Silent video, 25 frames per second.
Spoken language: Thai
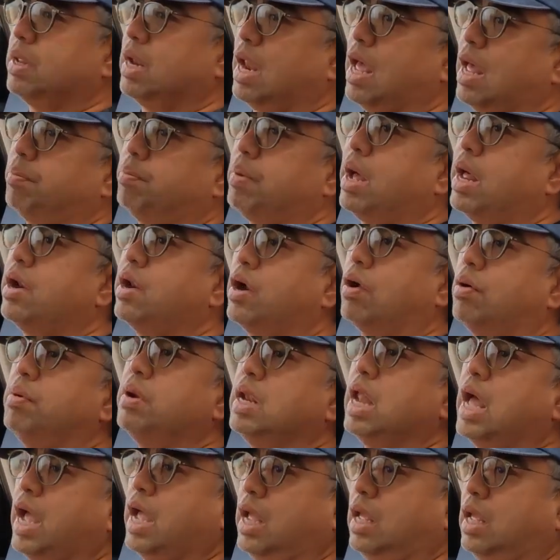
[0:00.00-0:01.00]
ทำตลาดบ้านเรา
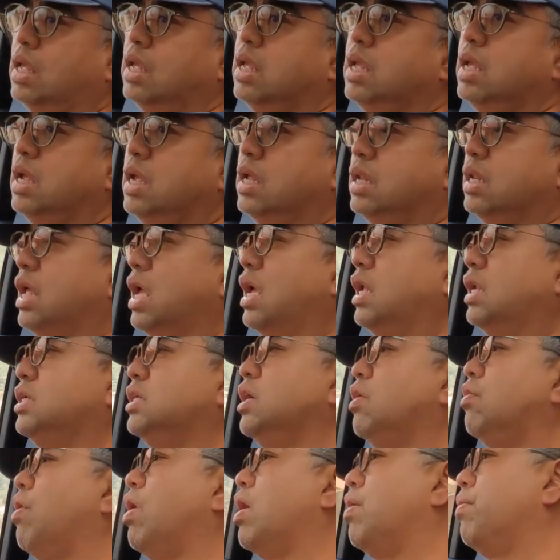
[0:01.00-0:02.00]
เมื่อไหร่แต่เชื่อ